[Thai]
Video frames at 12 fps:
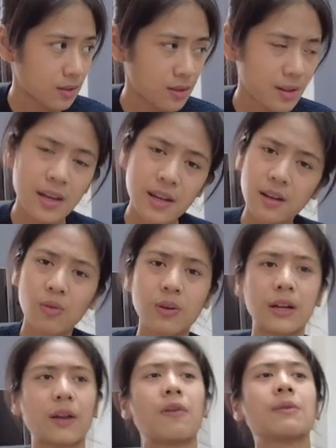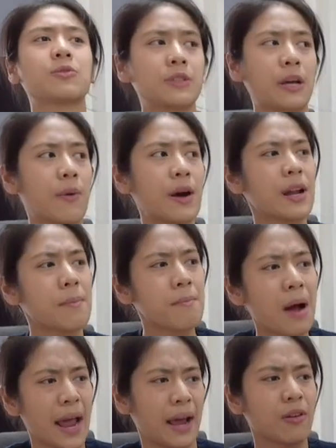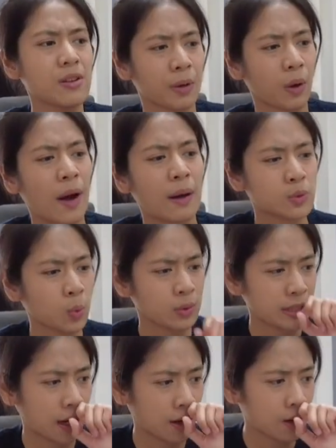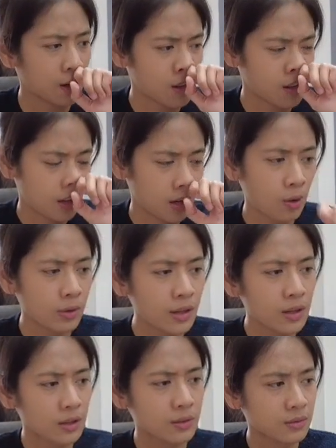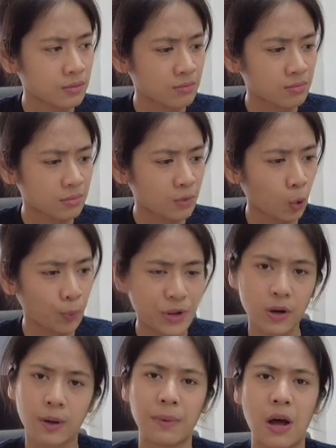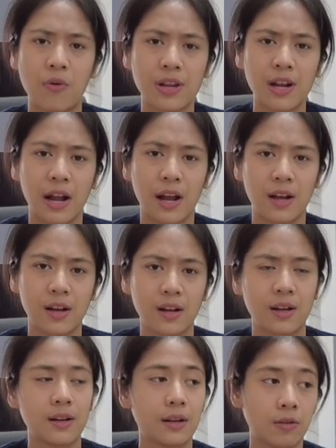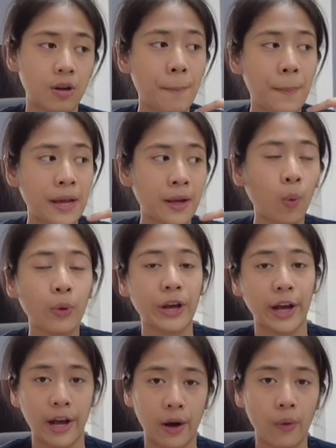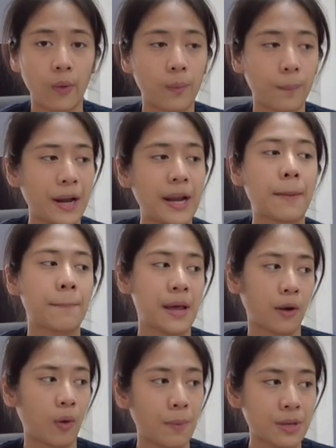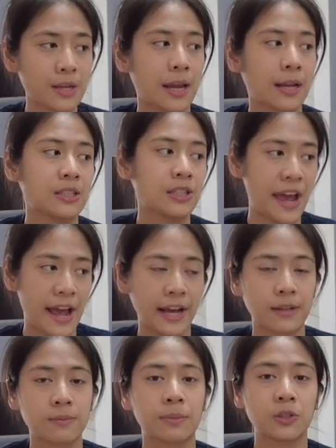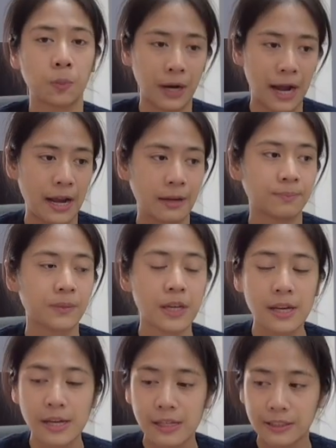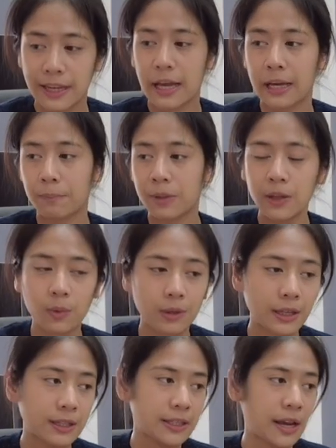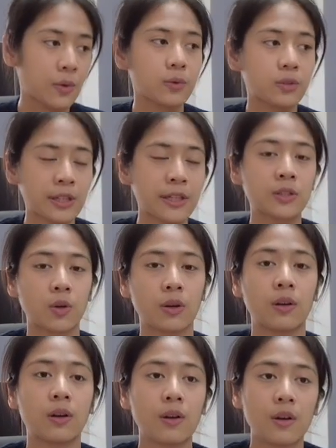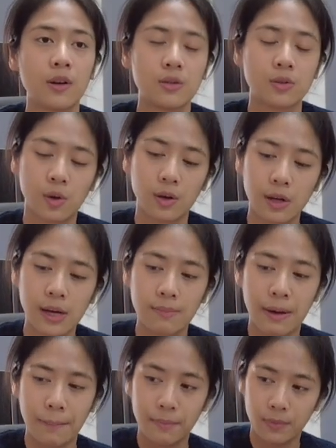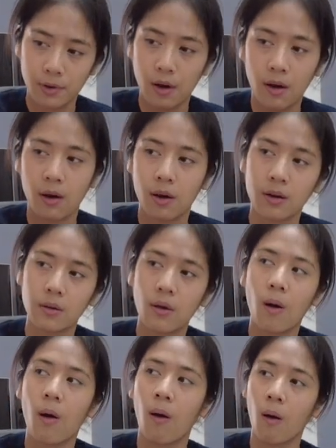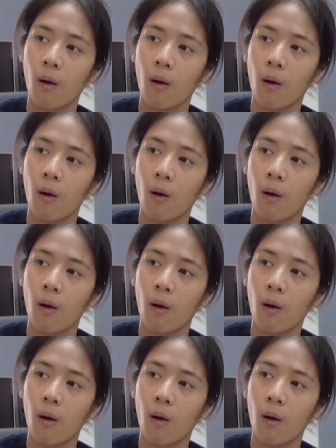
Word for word: เอ้ยเราเกิดความสงสัยว่าทำไมเขาถึงมีความสุขจังเขาก็หลูบเดียวกับเรานี่นะแล้วก็ไปคุยกับเขา ไปแลกเปลี่ยนความคิดเห็นแชร์กันประสบการณ์ แชร์กับพี่คนนี้ แชร์นู่นที่นี่จนจนเริ่มแบบอ๋ออ๋อ